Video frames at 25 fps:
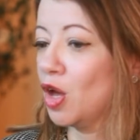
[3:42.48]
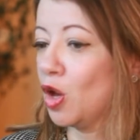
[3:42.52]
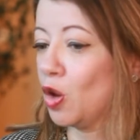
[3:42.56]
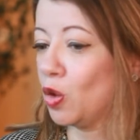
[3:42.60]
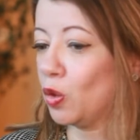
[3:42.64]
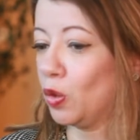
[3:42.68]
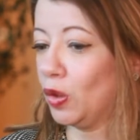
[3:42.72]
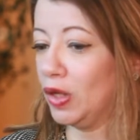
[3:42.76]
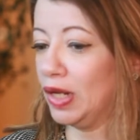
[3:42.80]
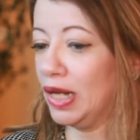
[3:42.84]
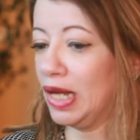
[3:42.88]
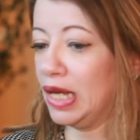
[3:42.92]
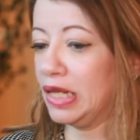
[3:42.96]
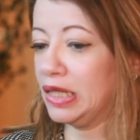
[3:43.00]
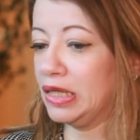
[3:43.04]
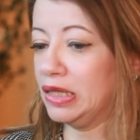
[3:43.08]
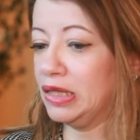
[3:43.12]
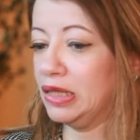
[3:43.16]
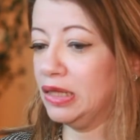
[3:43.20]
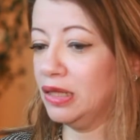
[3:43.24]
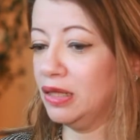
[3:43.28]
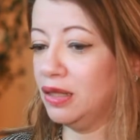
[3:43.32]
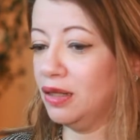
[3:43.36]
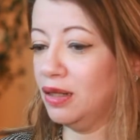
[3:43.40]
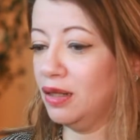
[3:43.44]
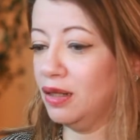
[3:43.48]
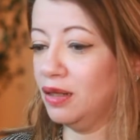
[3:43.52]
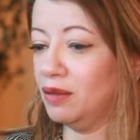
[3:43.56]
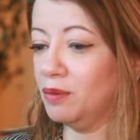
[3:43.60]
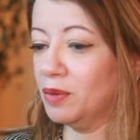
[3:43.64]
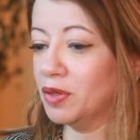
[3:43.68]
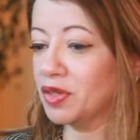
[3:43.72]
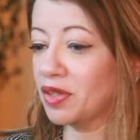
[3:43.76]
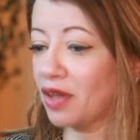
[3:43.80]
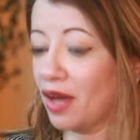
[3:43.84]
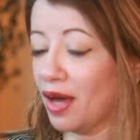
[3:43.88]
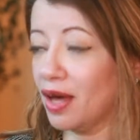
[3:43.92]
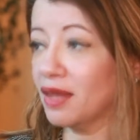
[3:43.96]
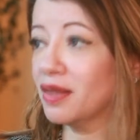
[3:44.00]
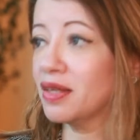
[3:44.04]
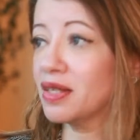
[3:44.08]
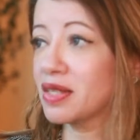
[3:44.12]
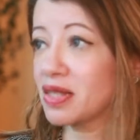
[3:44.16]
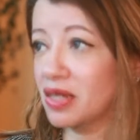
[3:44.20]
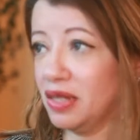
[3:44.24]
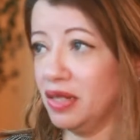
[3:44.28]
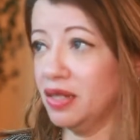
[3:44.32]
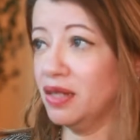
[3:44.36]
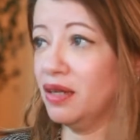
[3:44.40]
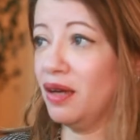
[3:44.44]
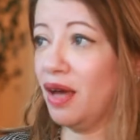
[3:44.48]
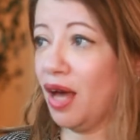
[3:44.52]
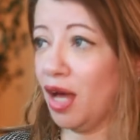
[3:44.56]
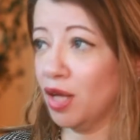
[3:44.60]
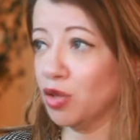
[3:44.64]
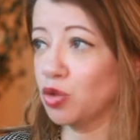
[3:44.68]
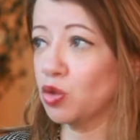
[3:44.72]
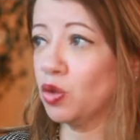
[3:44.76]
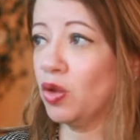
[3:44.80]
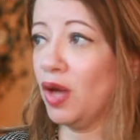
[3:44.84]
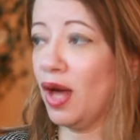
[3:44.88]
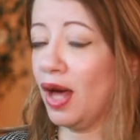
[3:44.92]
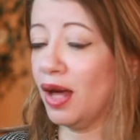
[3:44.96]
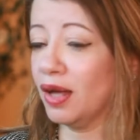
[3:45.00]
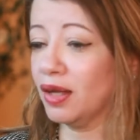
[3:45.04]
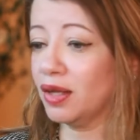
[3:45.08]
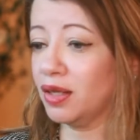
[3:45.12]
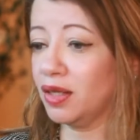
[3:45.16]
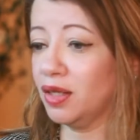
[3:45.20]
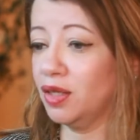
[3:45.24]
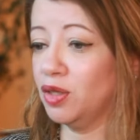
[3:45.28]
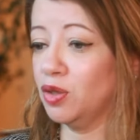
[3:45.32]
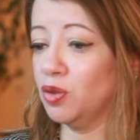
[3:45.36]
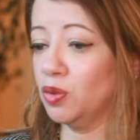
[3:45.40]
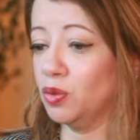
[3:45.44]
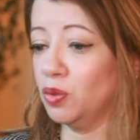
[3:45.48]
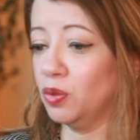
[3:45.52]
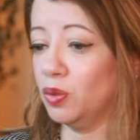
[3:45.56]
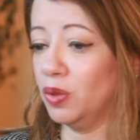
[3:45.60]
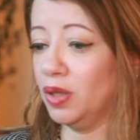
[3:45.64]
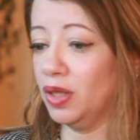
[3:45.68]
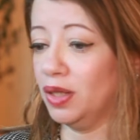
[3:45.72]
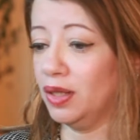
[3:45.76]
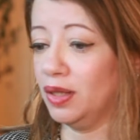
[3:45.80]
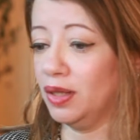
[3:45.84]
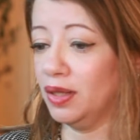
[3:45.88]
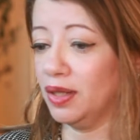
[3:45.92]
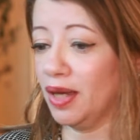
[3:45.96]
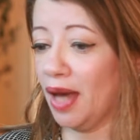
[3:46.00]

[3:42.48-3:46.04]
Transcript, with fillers: والله المتقاضي صحيح عنده الحق انه آه،